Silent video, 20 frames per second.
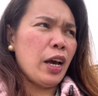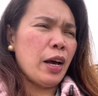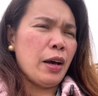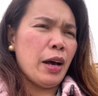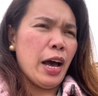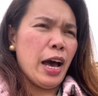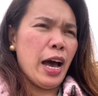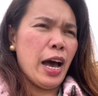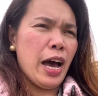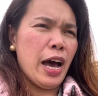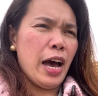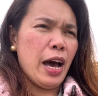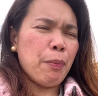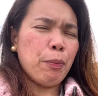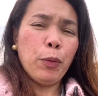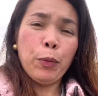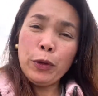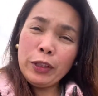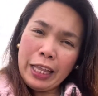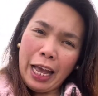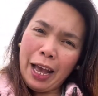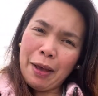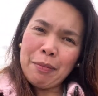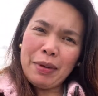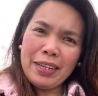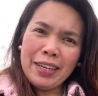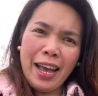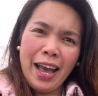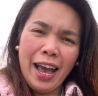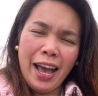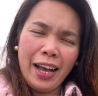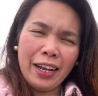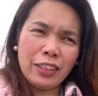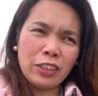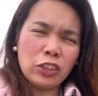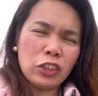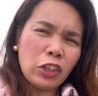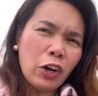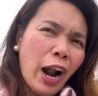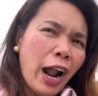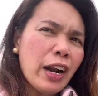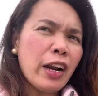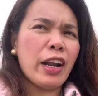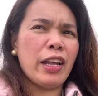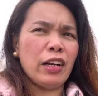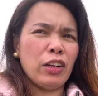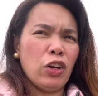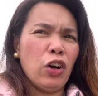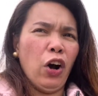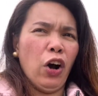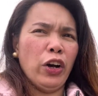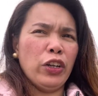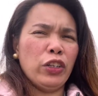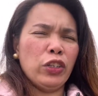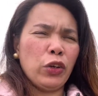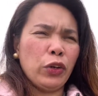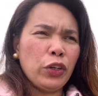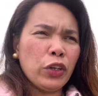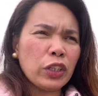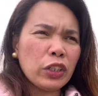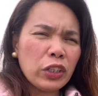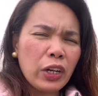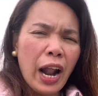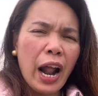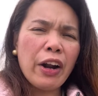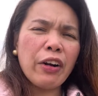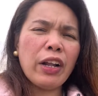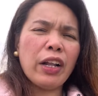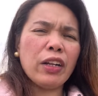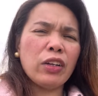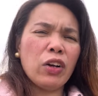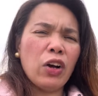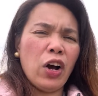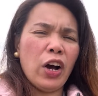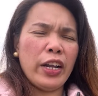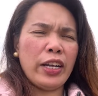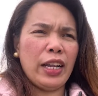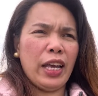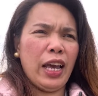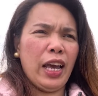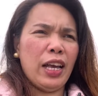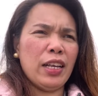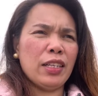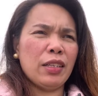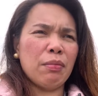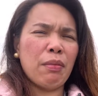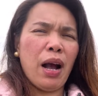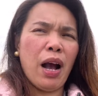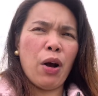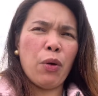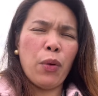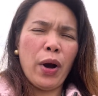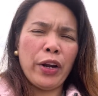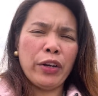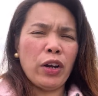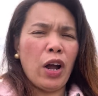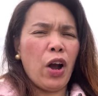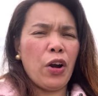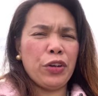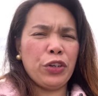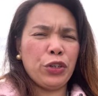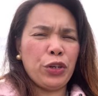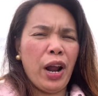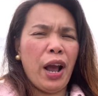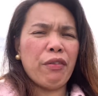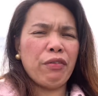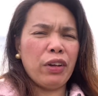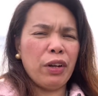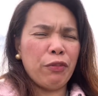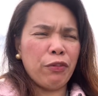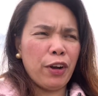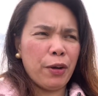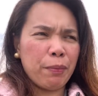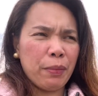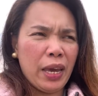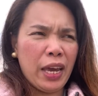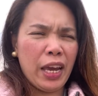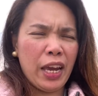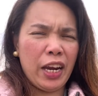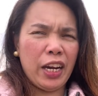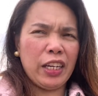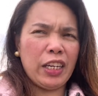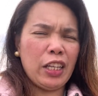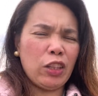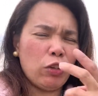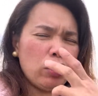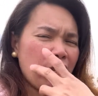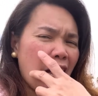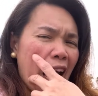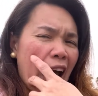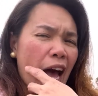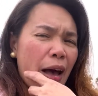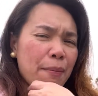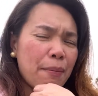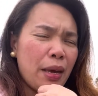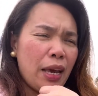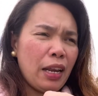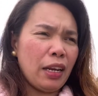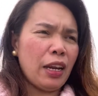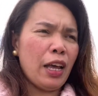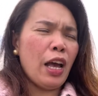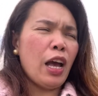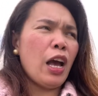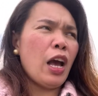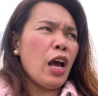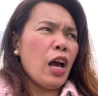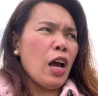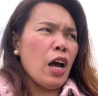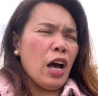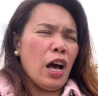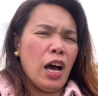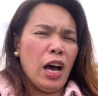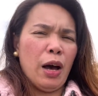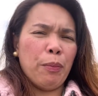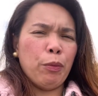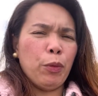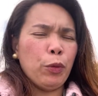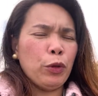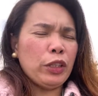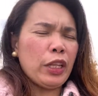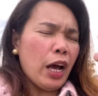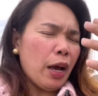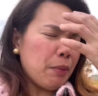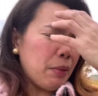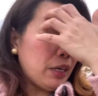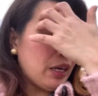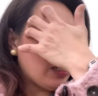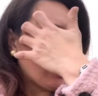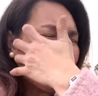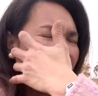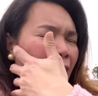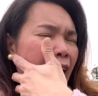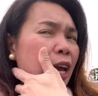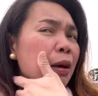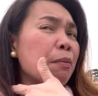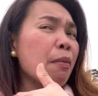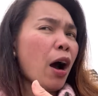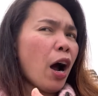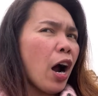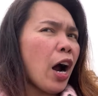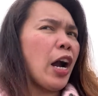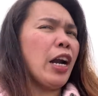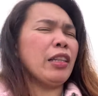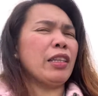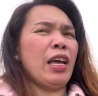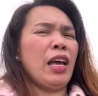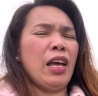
Uh, pupunta kami ng Traralgon. So, yung Traralgon is mga 1 hour travel from here dito sa amin. Uh, pupunta kami ng Kmart.